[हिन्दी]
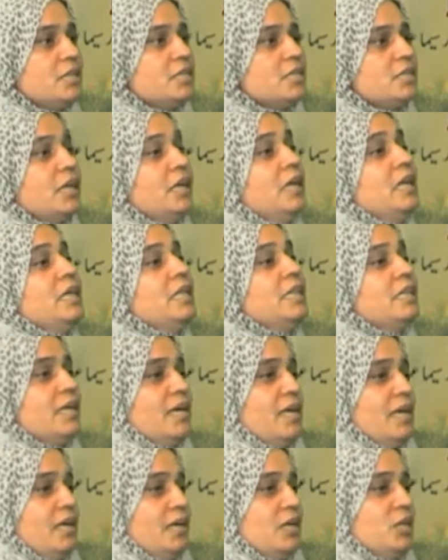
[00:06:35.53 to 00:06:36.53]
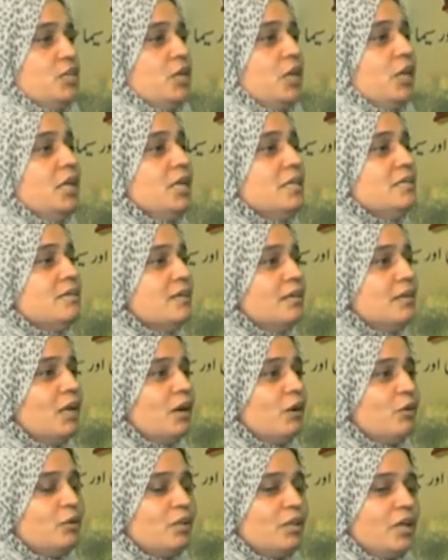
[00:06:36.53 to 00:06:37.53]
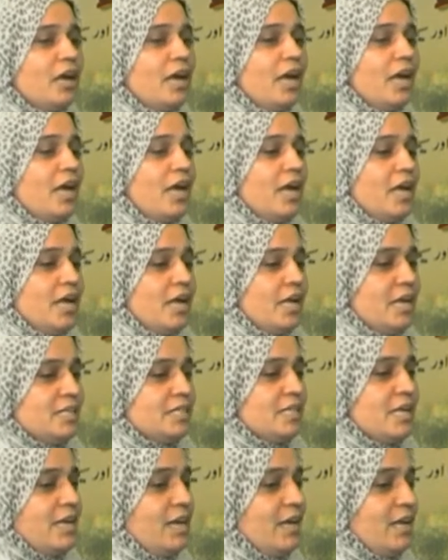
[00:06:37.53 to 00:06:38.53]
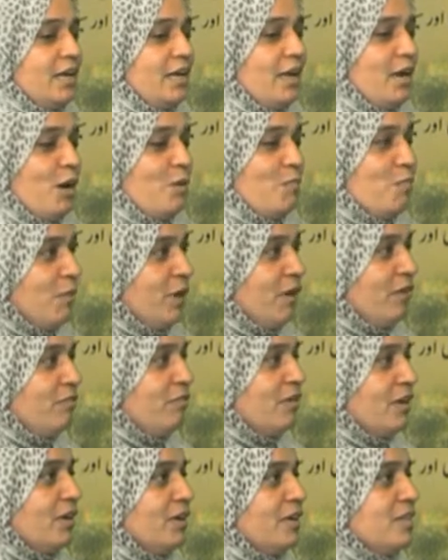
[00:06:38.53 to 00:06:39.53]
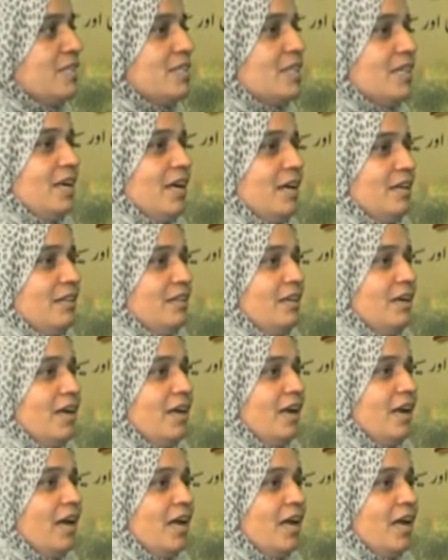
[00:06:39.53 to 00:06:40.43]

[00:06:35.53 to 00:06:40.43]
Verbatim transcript: शहीद के लिए शहीद जिंदा होता है इसीलिए हम बड़े फखर से हाँ। कहते हैं